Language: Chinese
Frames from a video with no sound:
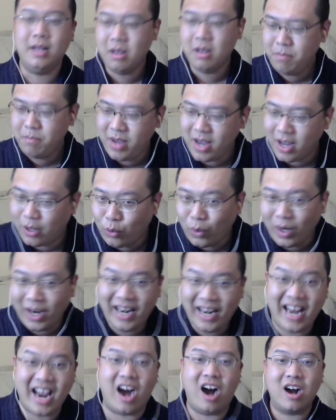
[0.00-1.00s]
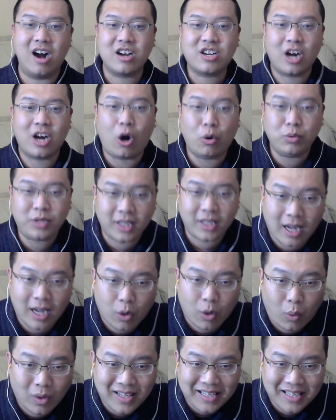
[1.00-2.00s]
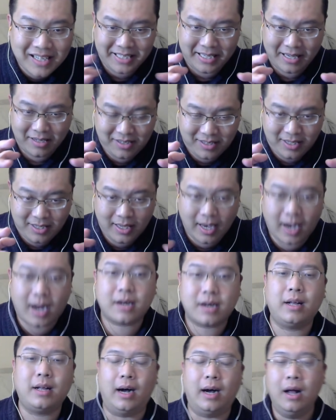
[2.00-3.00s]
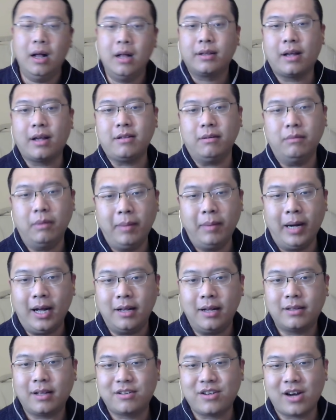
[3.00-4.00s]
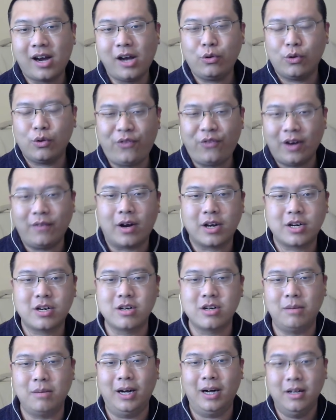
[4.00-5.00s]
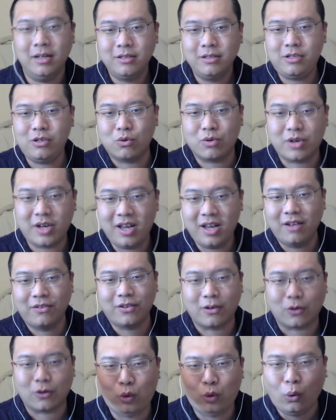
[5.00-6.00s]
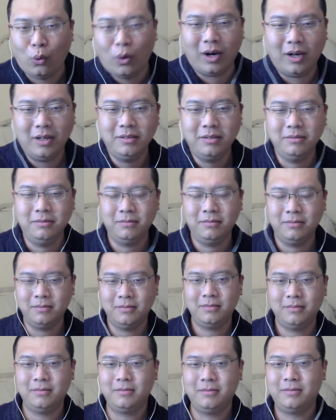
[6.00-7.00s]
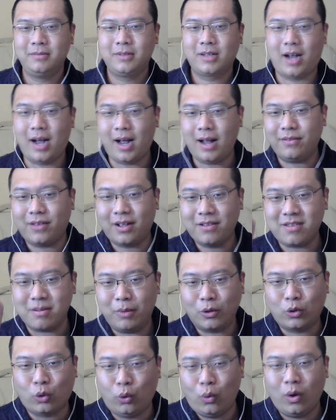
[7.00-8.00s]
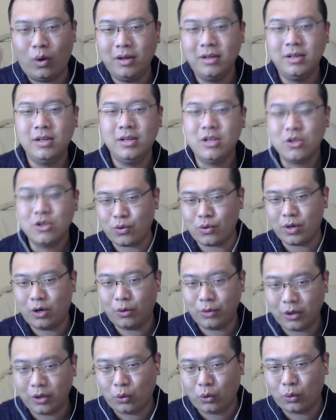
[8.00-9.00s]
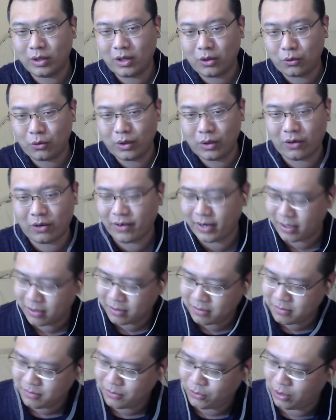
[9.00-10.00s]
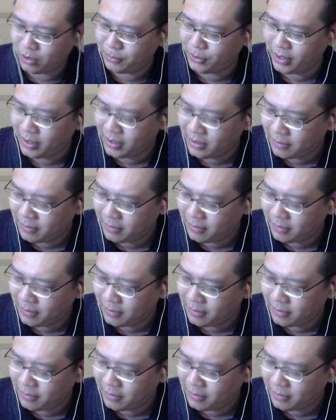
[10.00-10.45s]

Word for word: 面对两个超级大国在挤挤压着他，他怎么办？他采取的方法是什么？就是一个字儿拖。看他怎么拖，最后能拖到拖到位儿，对不对？